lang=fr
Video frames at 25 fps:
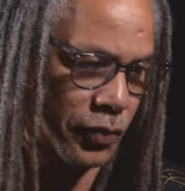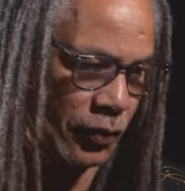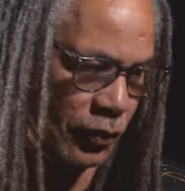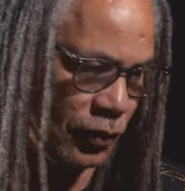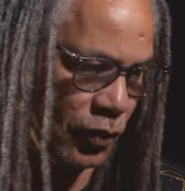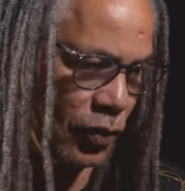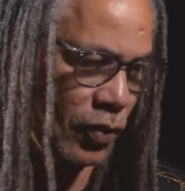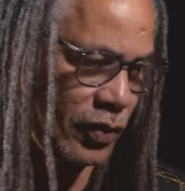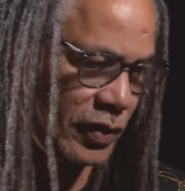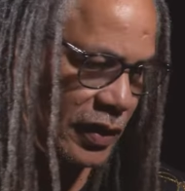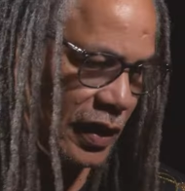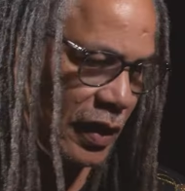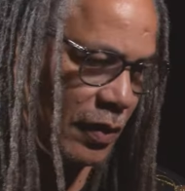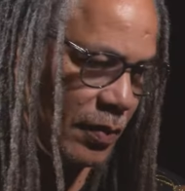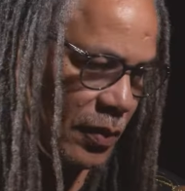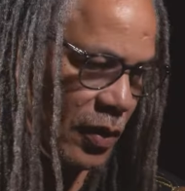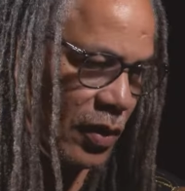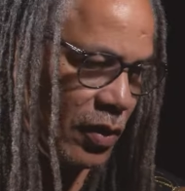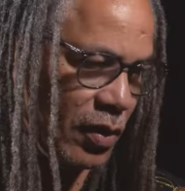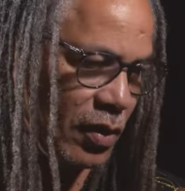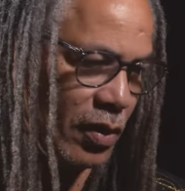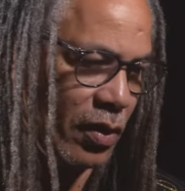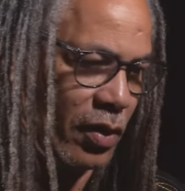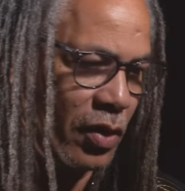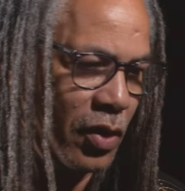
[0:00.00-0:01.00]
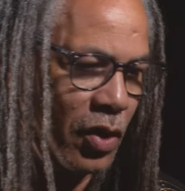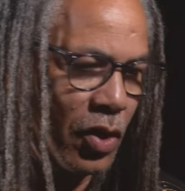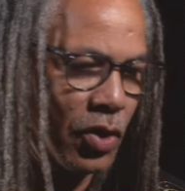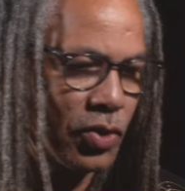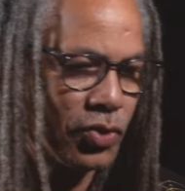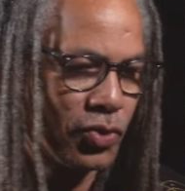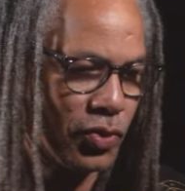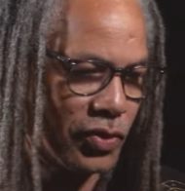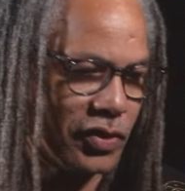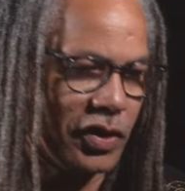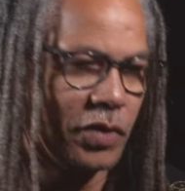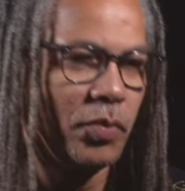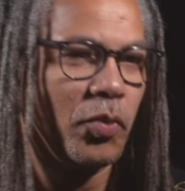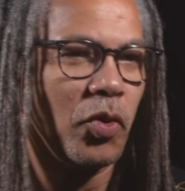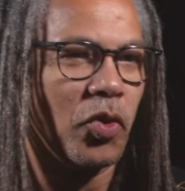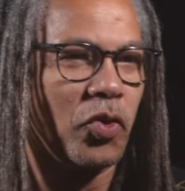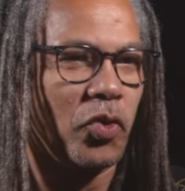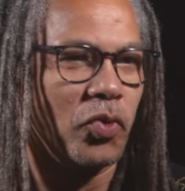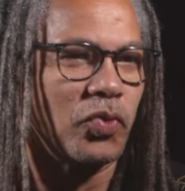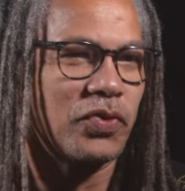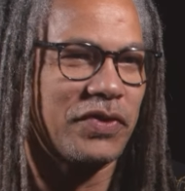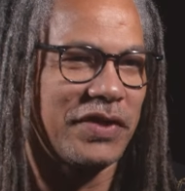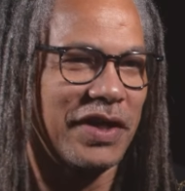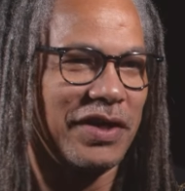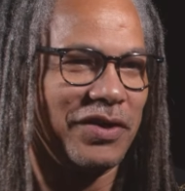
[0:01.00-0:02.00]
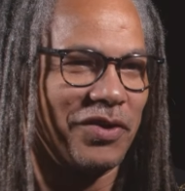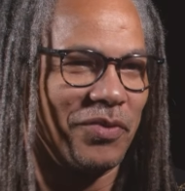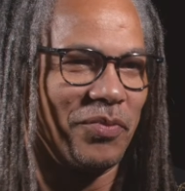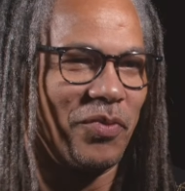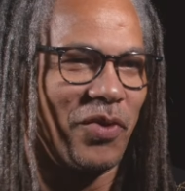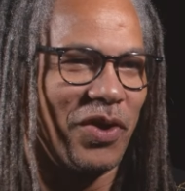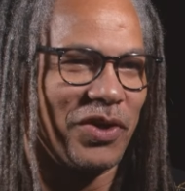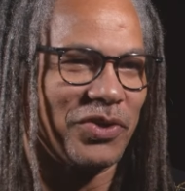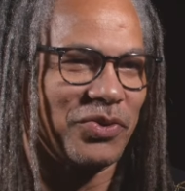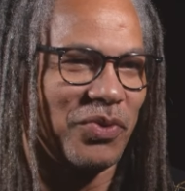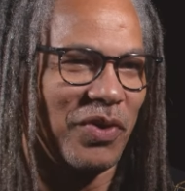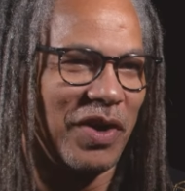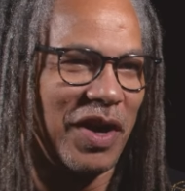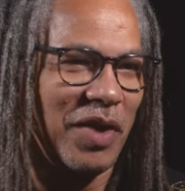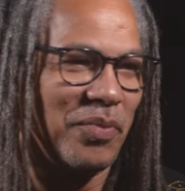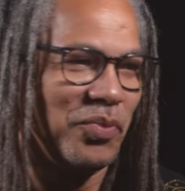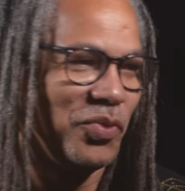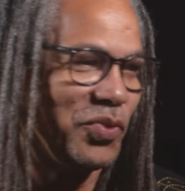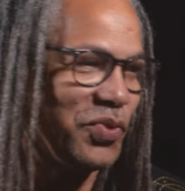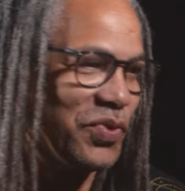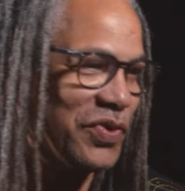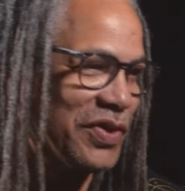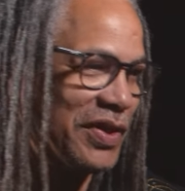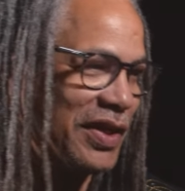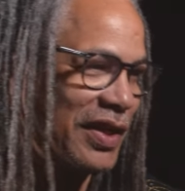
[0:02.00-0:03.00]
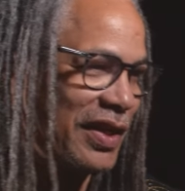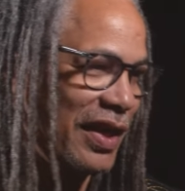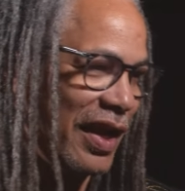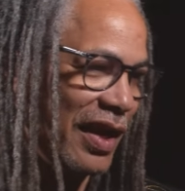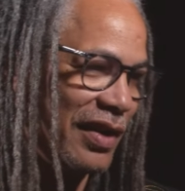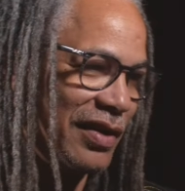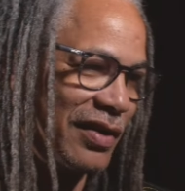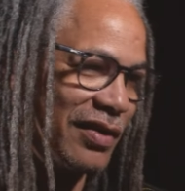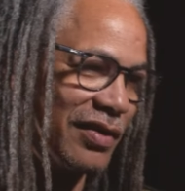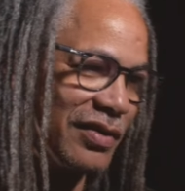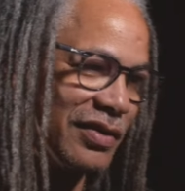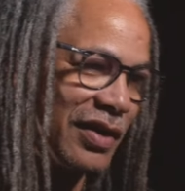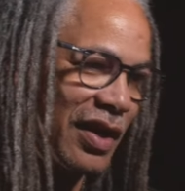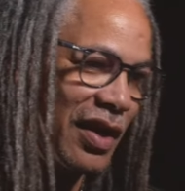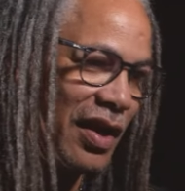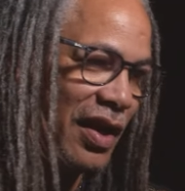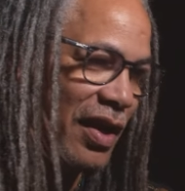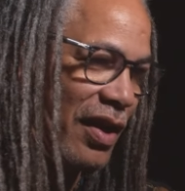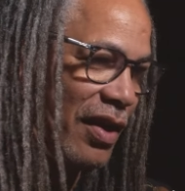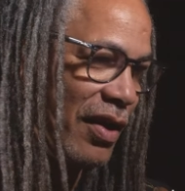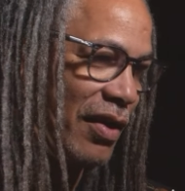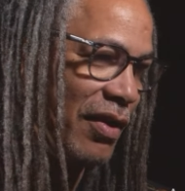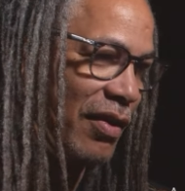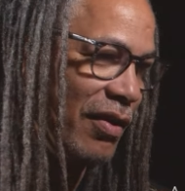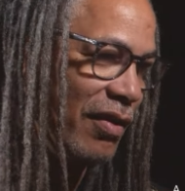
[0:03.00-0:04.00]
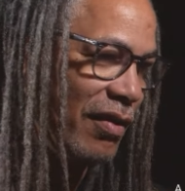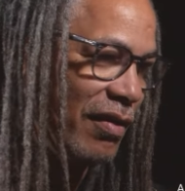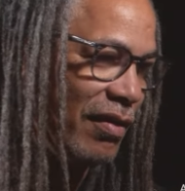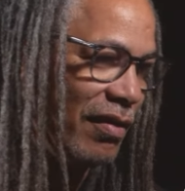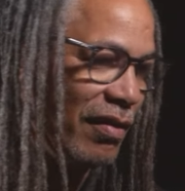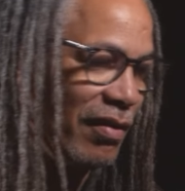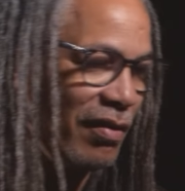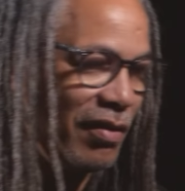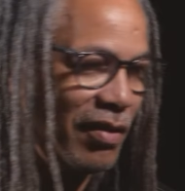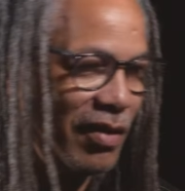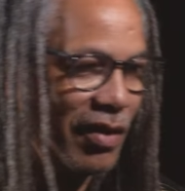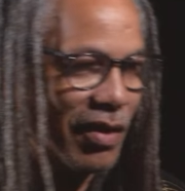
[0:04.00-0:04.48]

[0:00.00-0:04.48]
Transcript: volontairement, euh, chose qui me concerne, moi, la musique, la danse, euh,